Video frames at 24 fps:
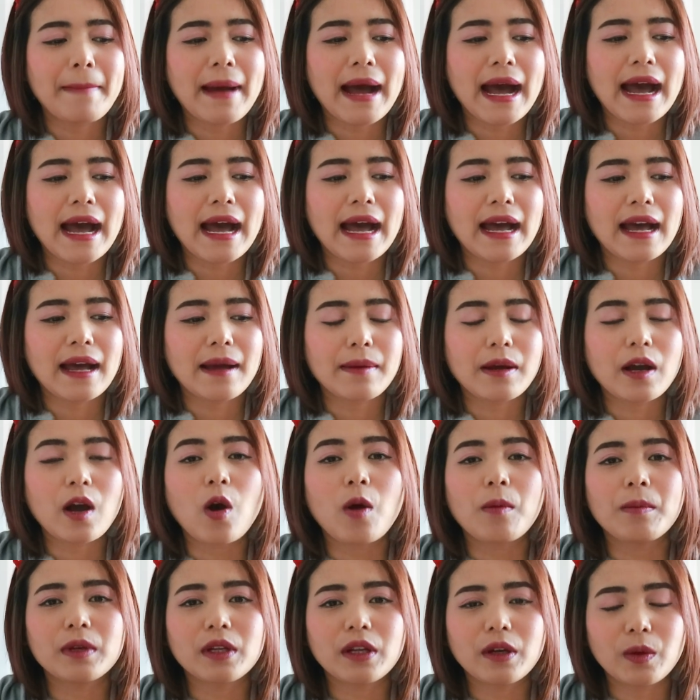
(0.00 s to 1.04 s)
มาข
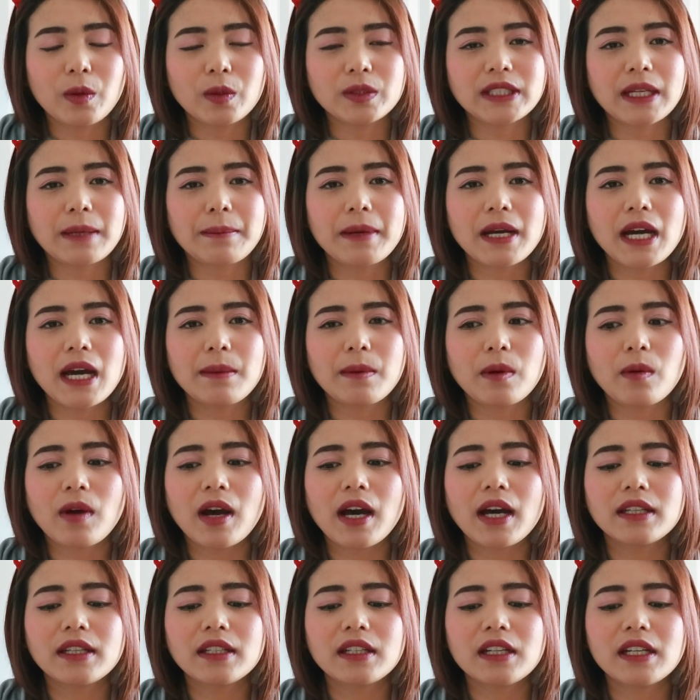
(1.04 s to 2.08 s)
อเบอร์โทรจากเพื่อนบอก
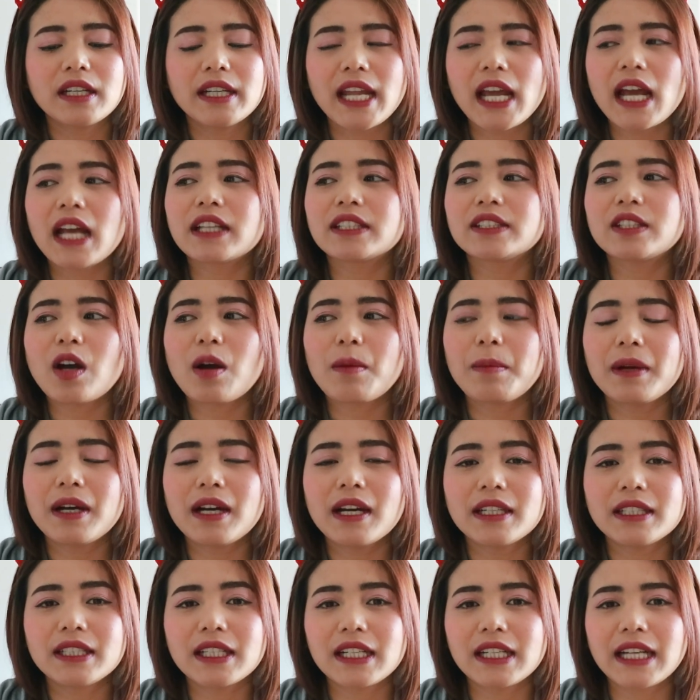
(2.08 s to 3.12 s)
ว่าเออเนี่ยชอบ
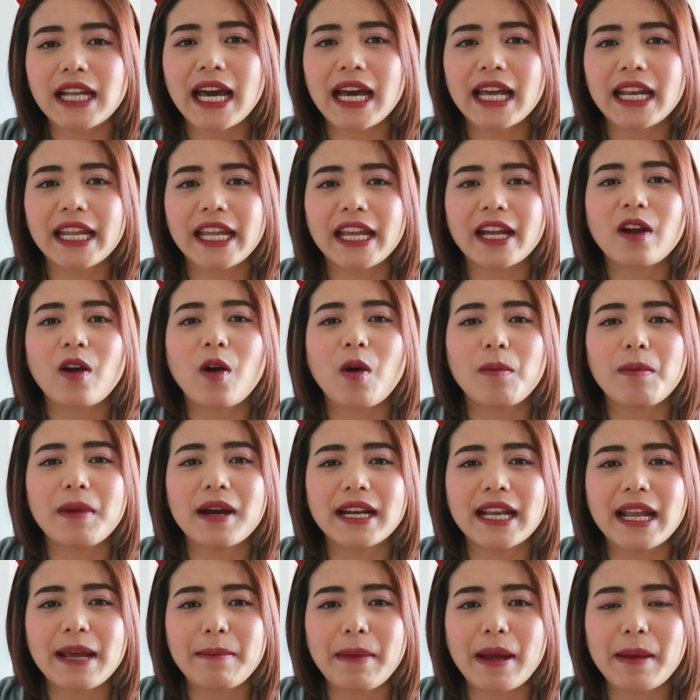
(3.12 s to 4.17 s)
เพื่อนเธนะอะไรเงี้ยขอเบอ
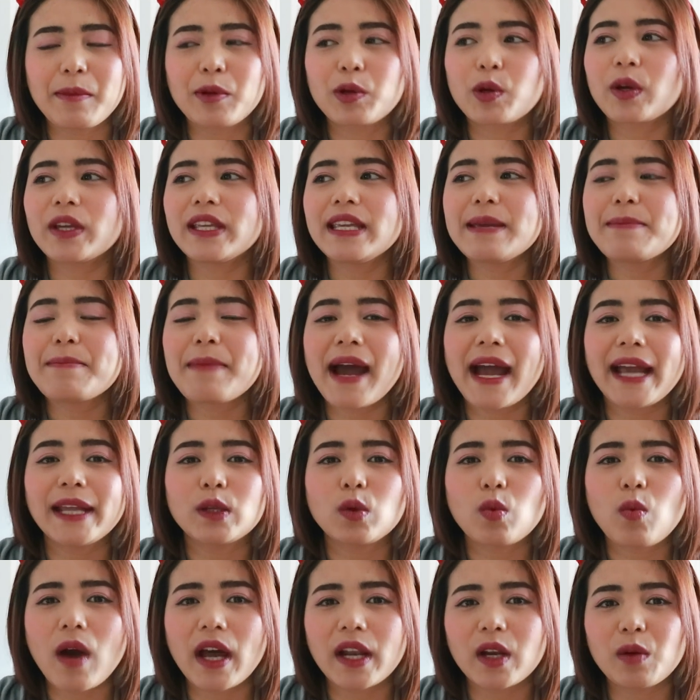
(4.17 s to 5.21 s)
ร์ได้ไหมมันก็ยิ้มให้
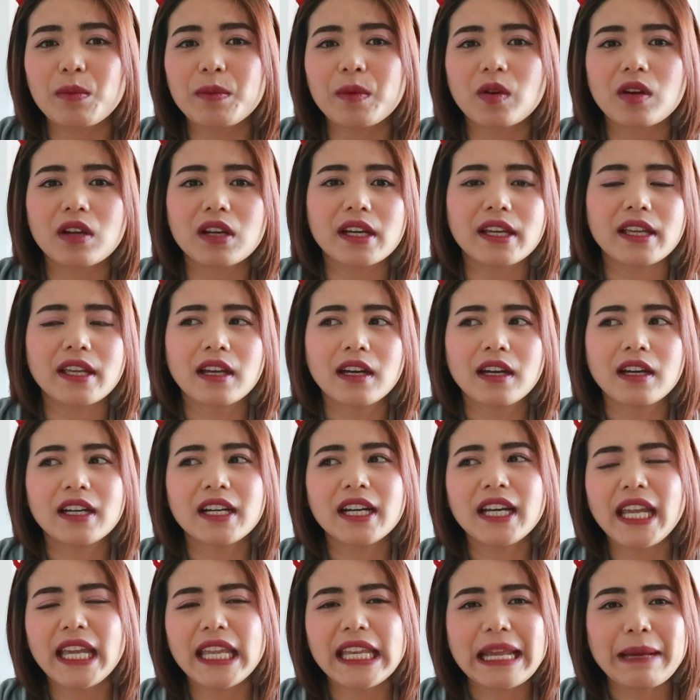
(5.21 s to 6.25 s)
ทุกวันน้องมิวก็เลย
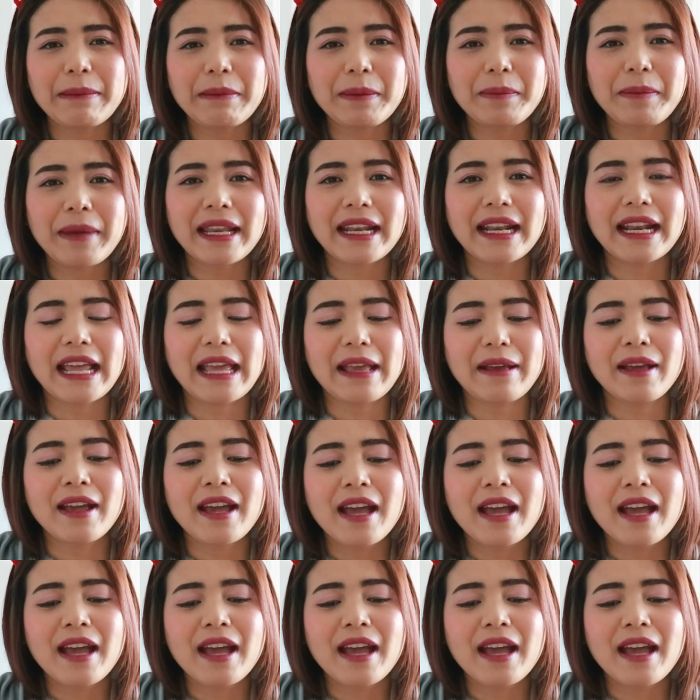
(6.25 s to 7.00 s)
เฮ้ยไอเนี้ยมันเป็นอะไร